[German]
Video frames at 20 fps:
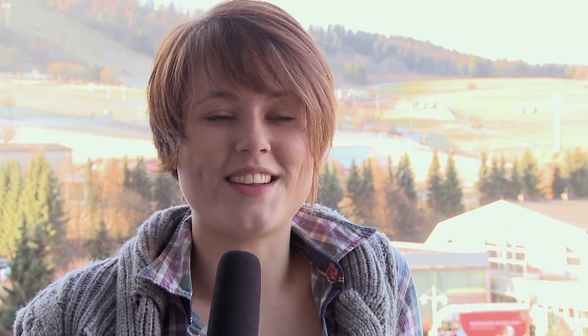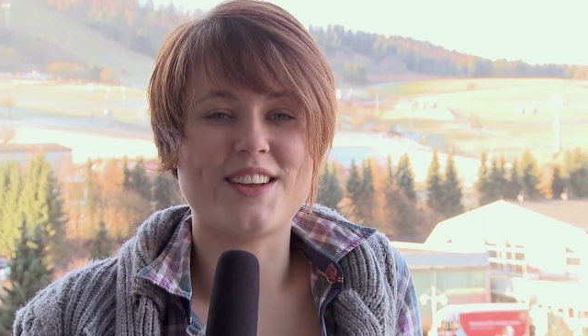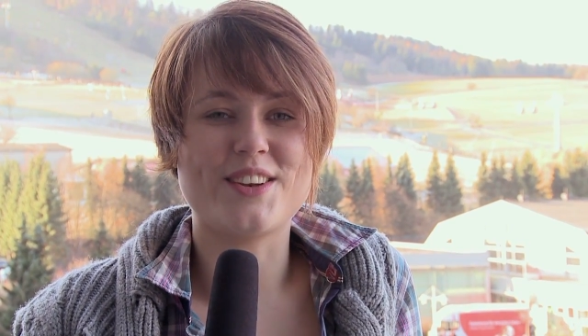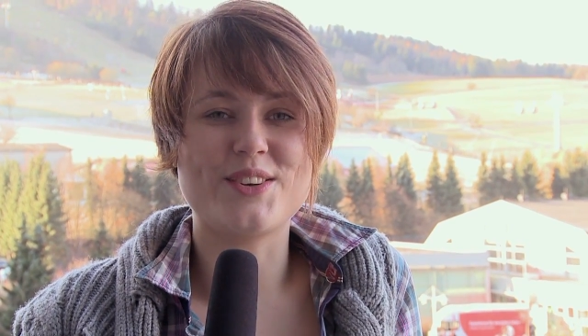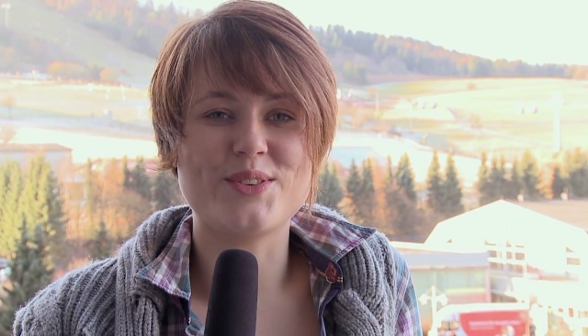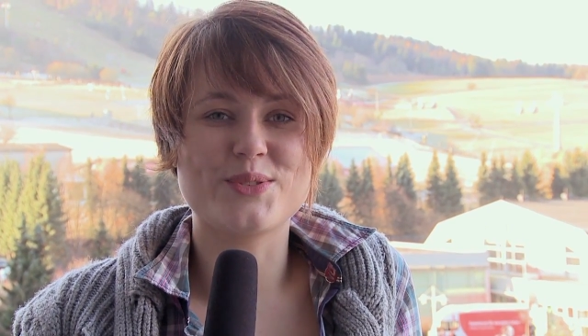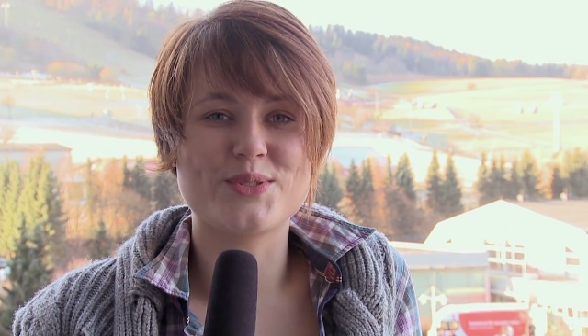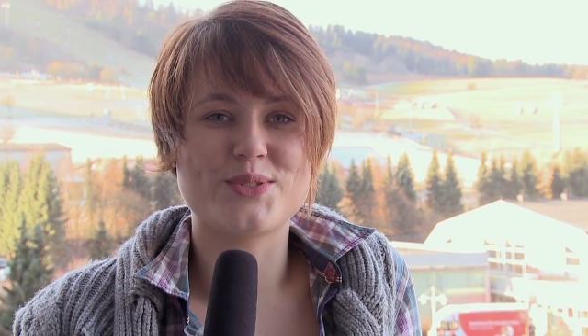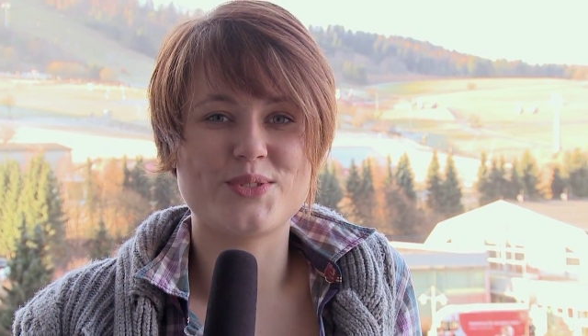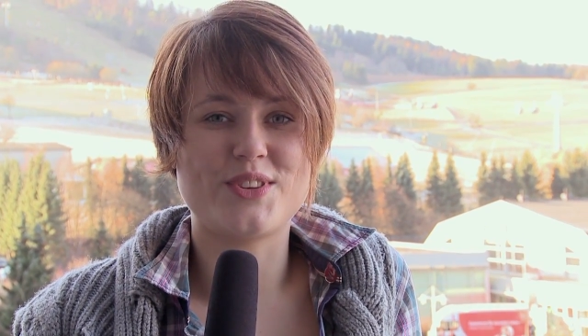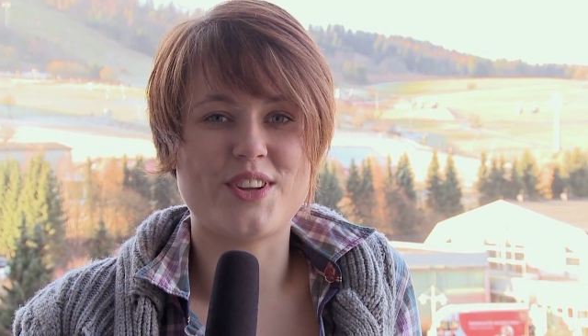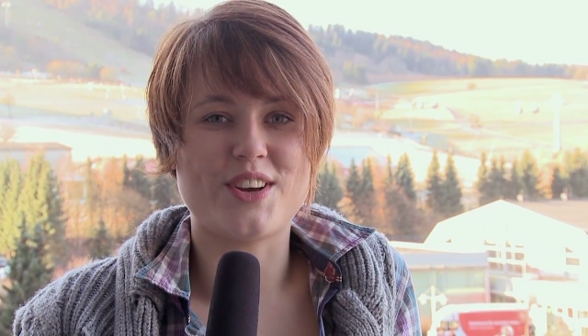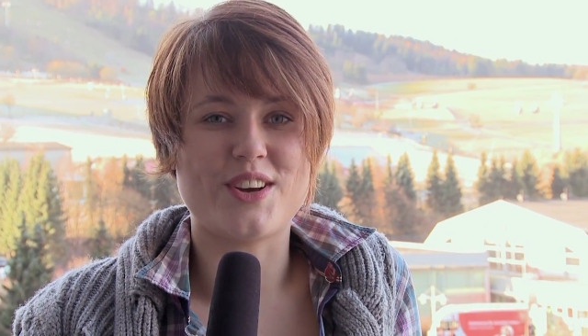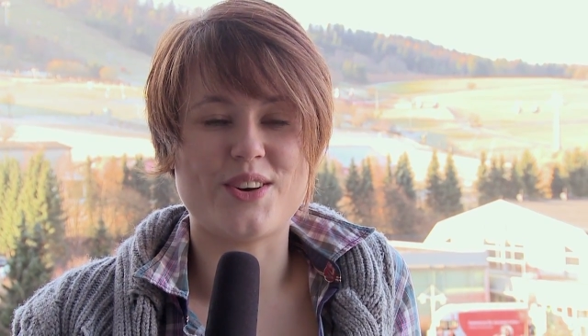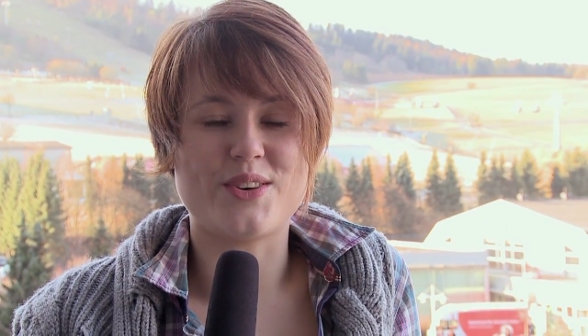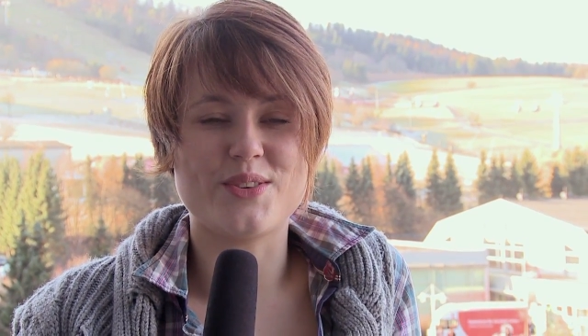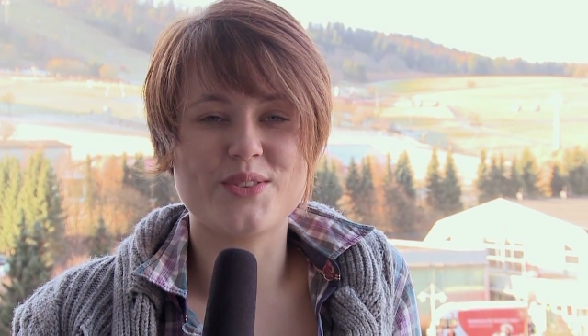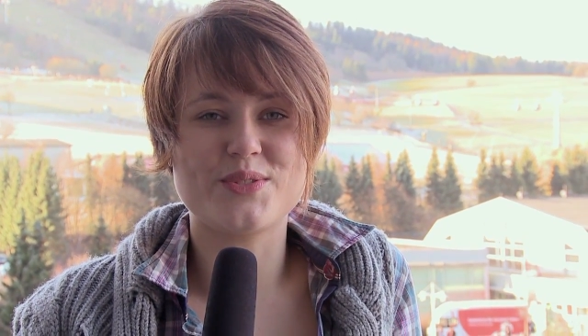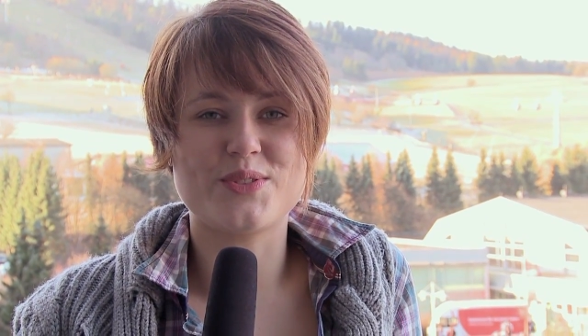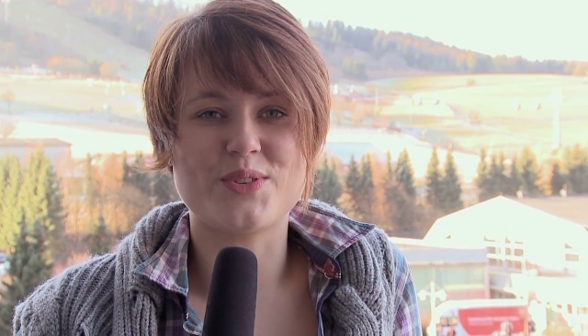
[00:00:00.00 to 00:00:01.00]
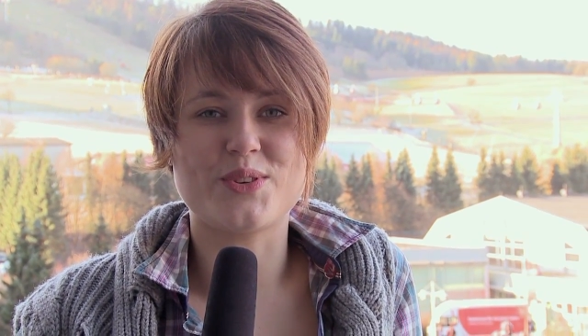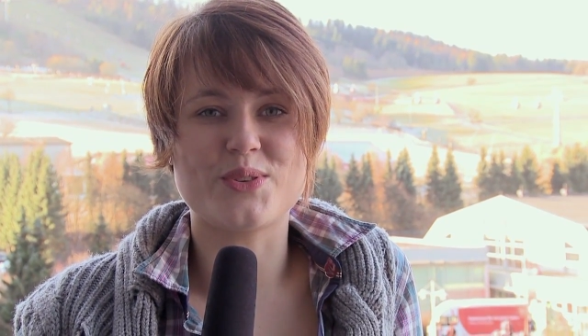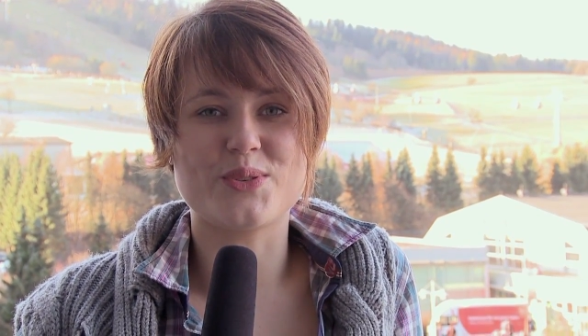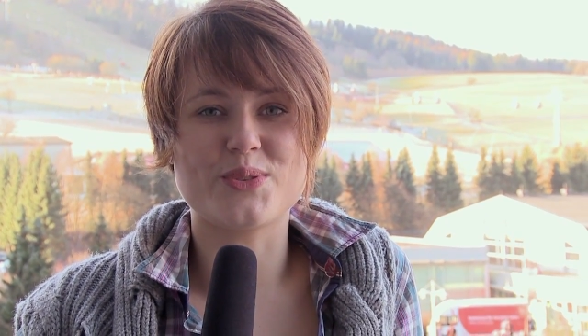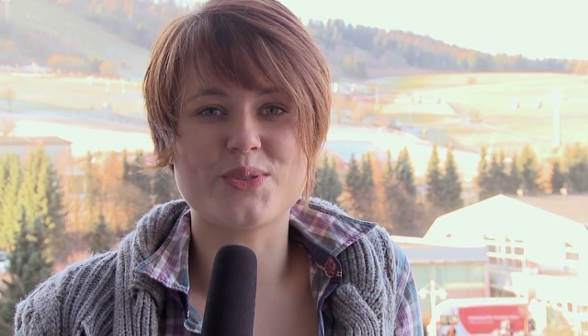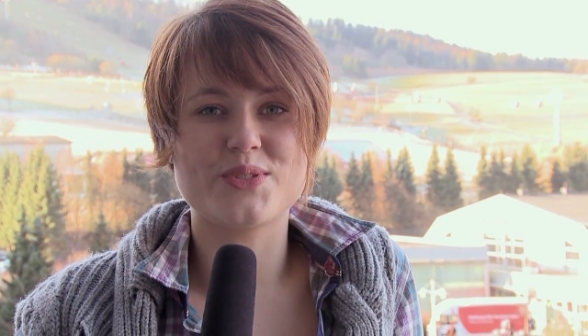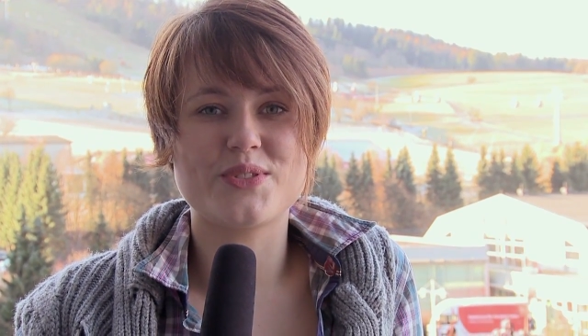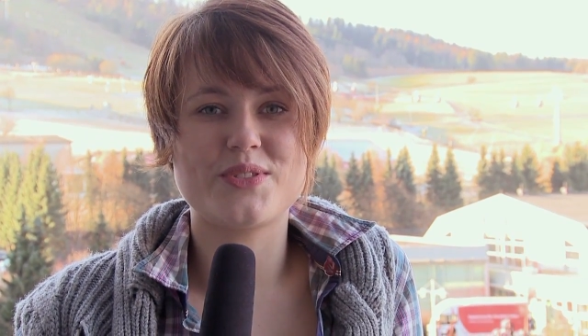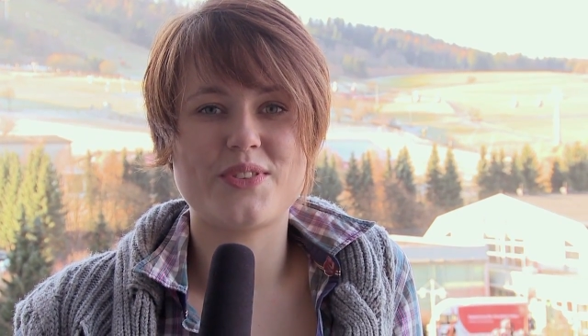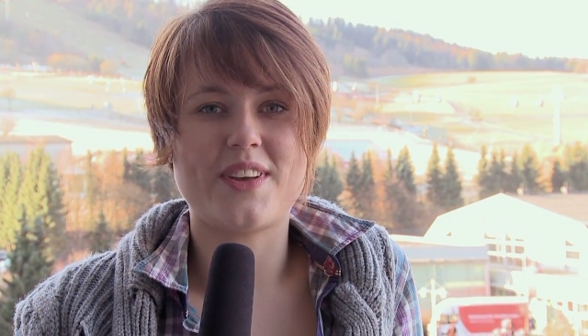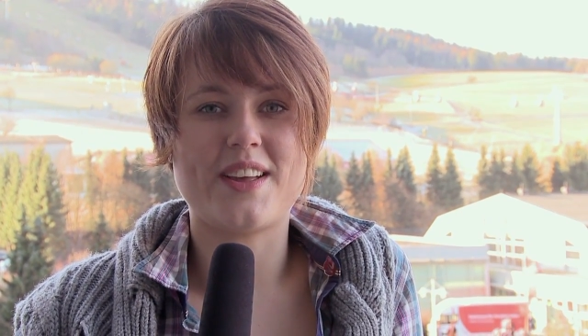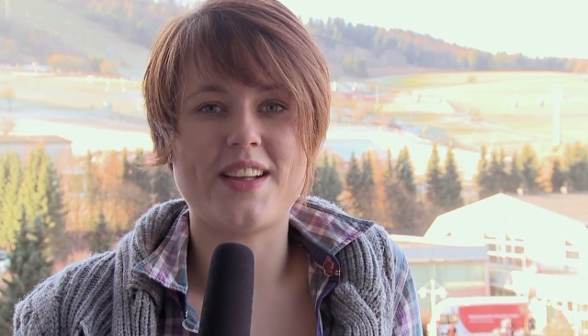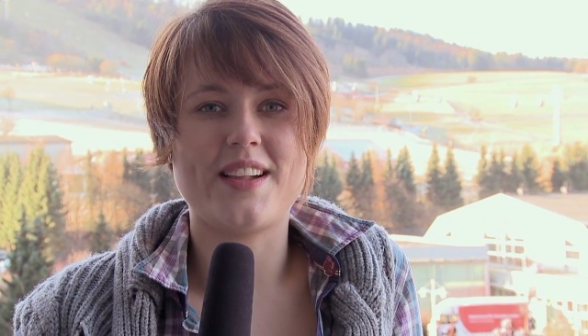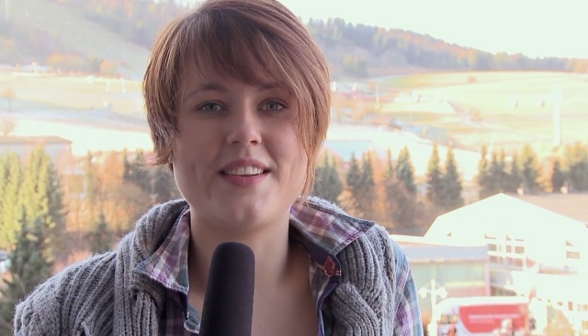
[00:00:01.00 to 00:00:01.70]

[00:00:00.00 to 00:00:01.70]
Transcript: Handlungs- und Herausforderungsfeld